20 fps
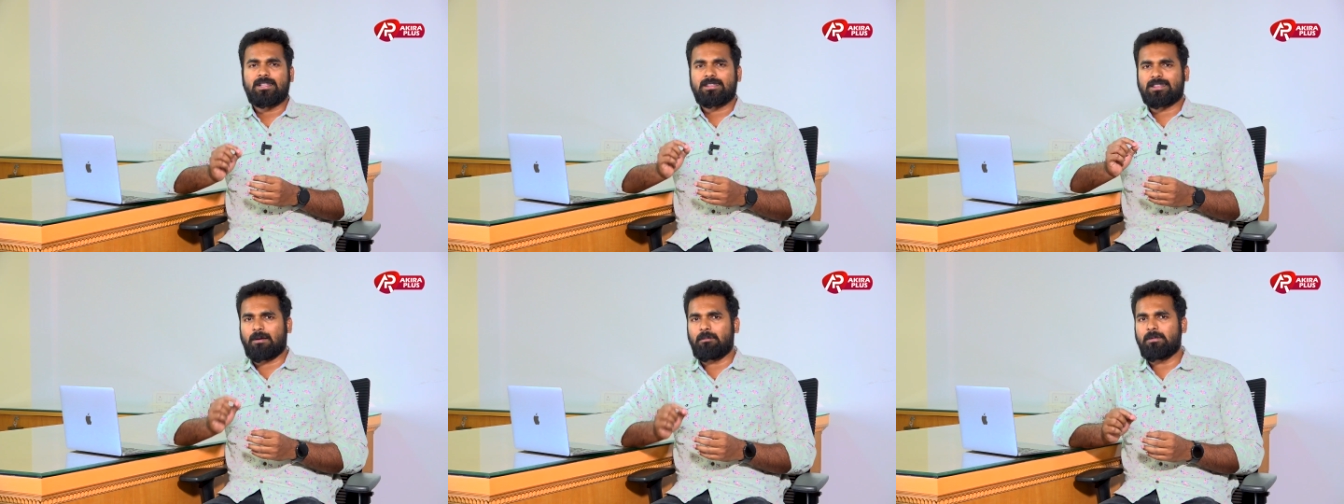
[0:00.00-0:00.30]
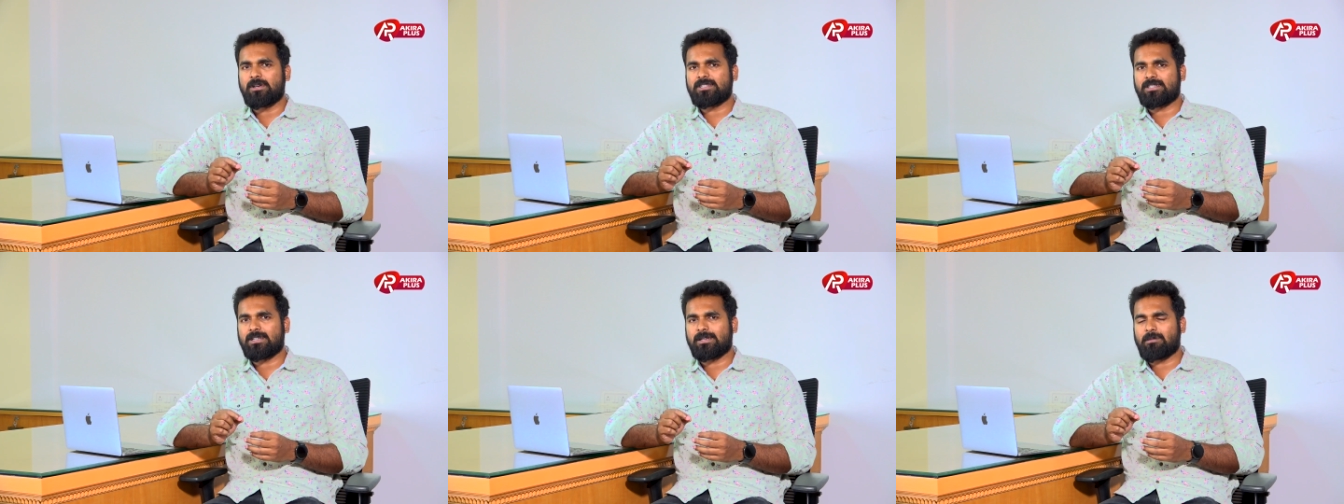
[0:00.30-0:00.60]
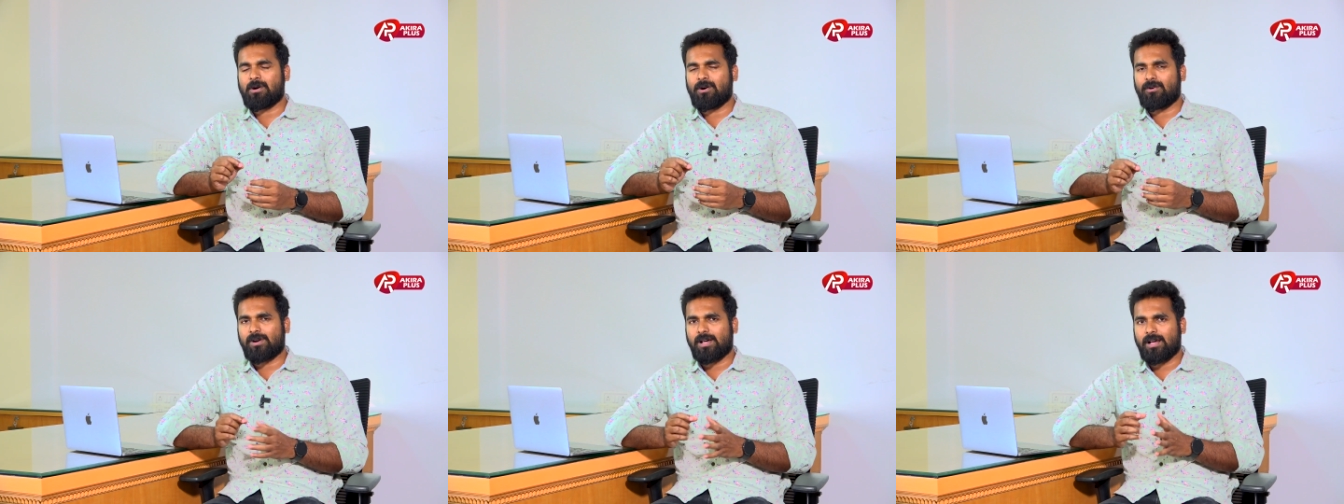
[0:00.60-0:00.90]
தமிழ்
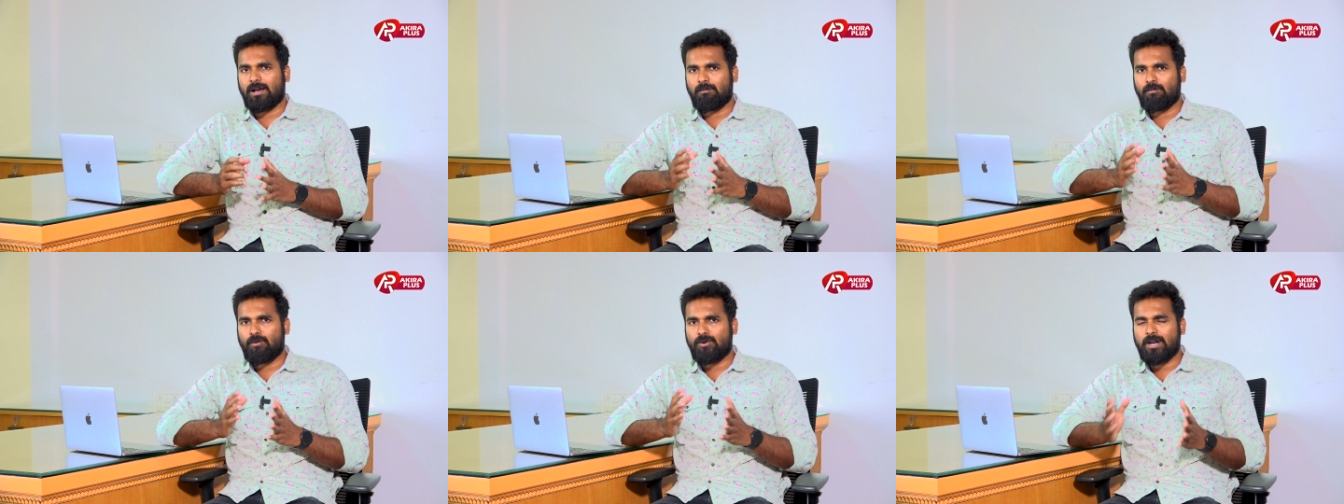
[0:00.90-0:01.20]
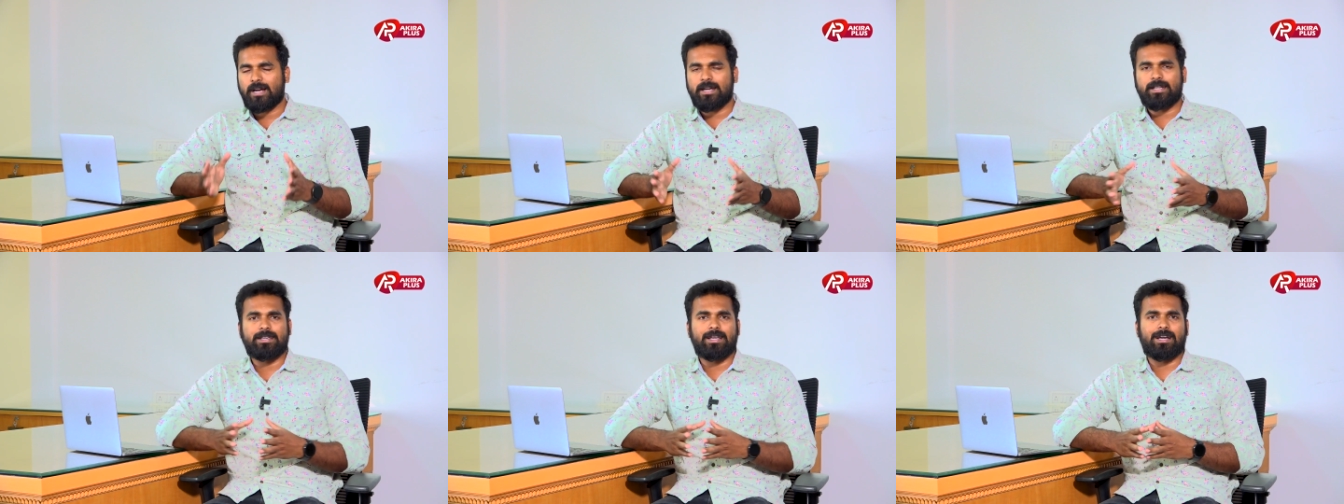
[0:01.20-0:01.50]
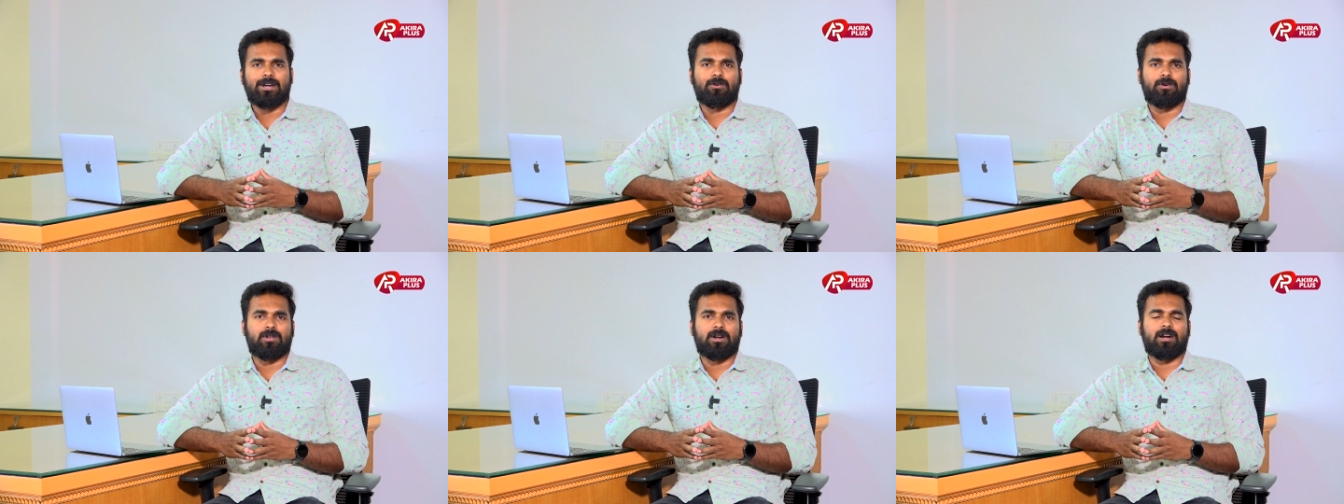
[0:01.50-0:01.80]
சினிமாவோட முன்னணி
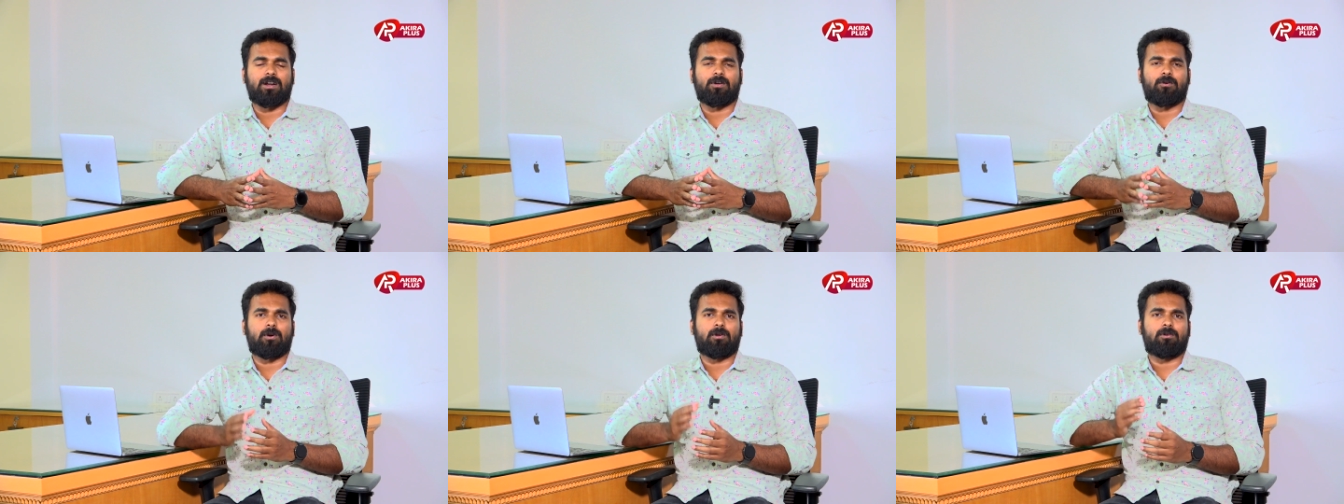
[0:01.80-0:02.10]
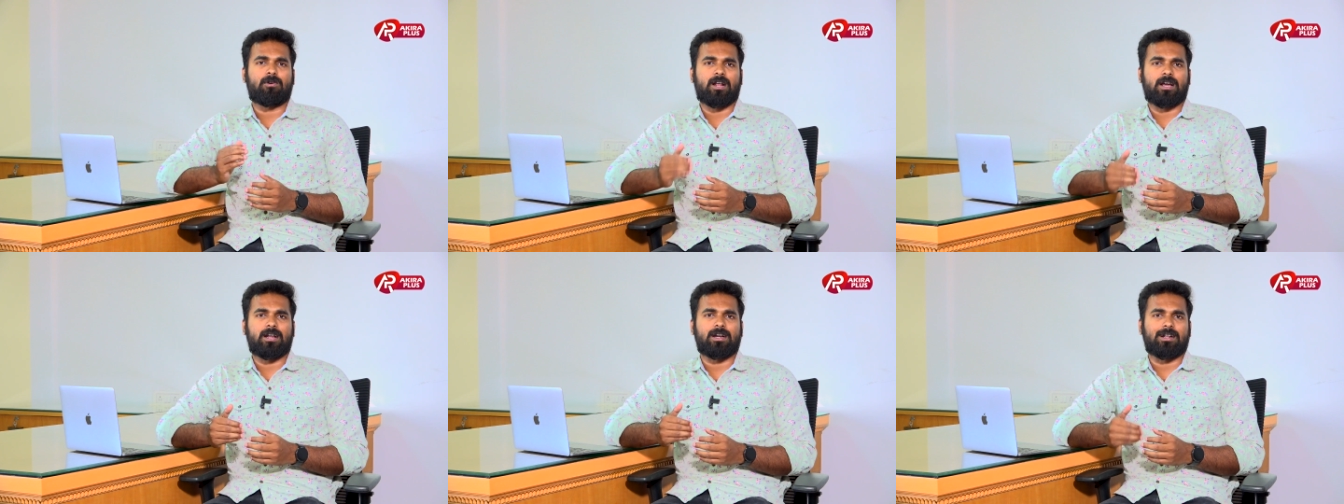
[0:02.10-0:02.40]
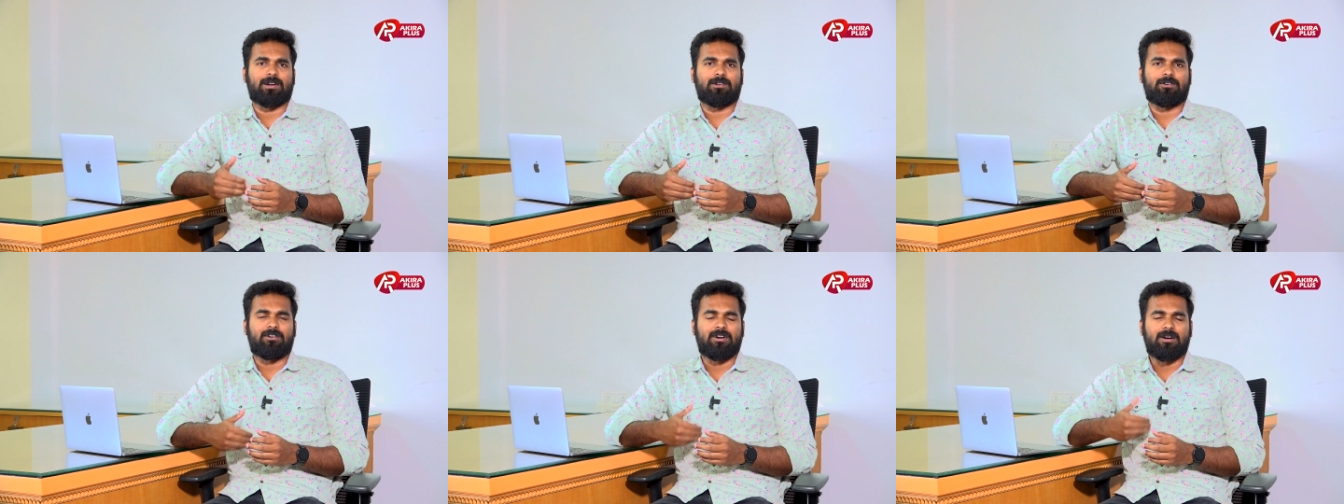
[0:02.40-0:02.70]
இயக்குநர்களில் ஒருவராக
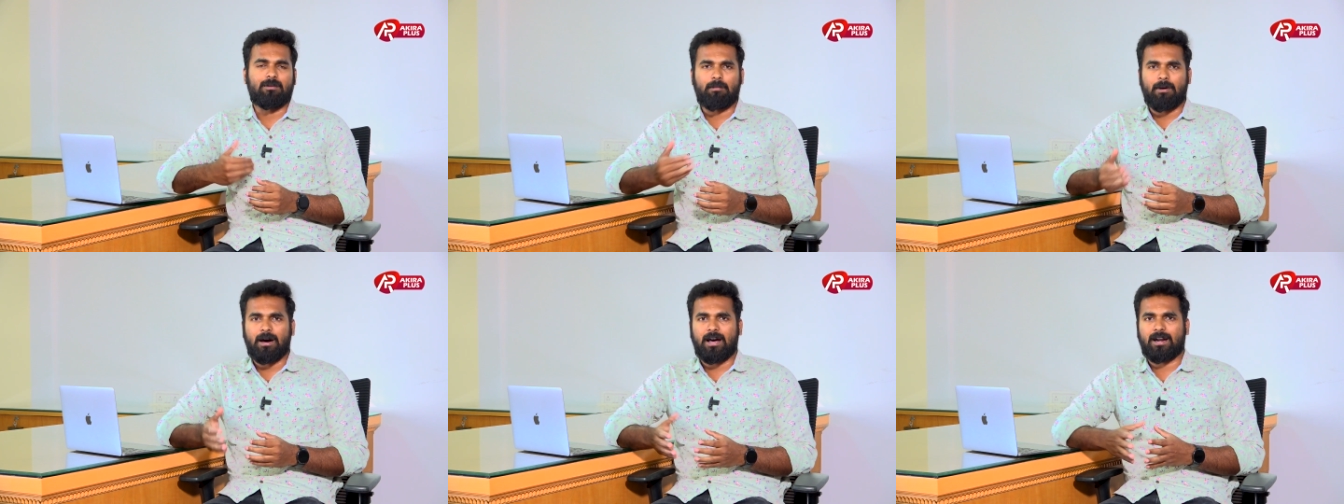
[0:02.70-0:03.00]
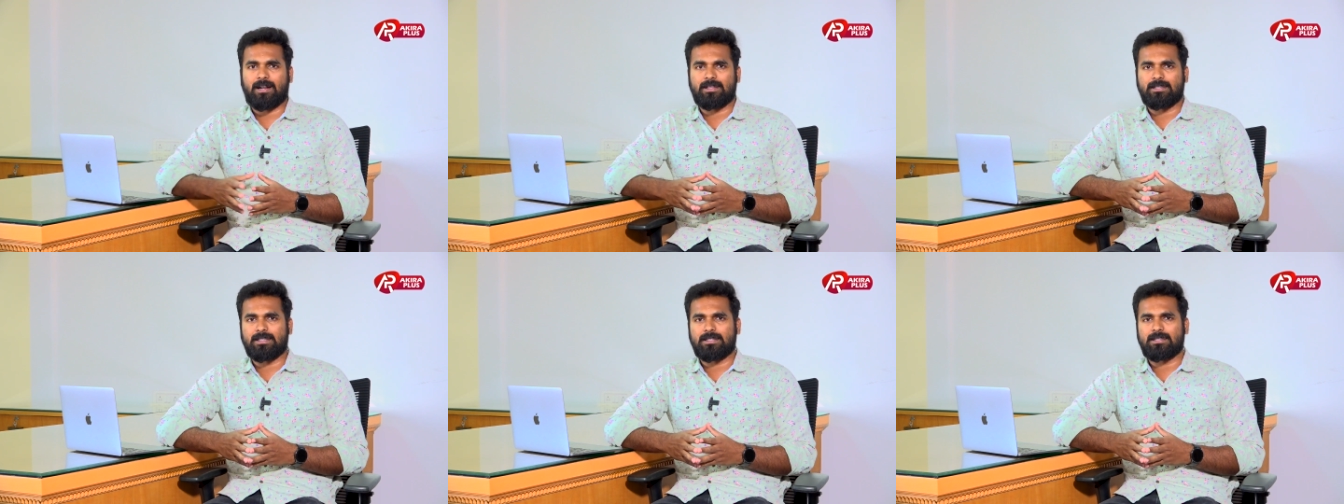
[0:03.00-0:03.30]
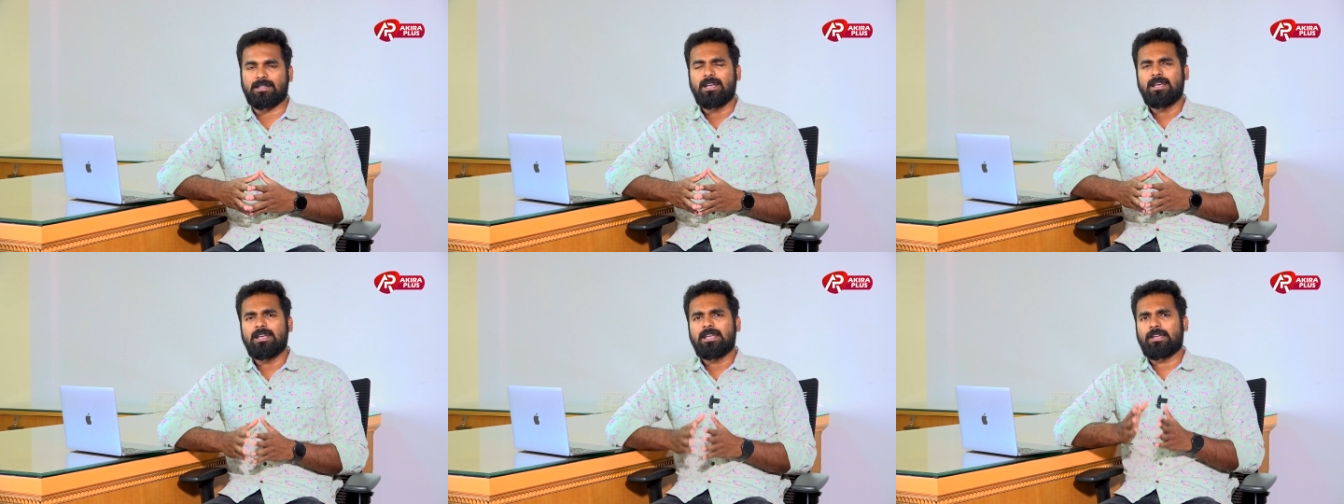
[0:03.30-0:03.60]
இருக்கிறவர் பா ரஞ்சித்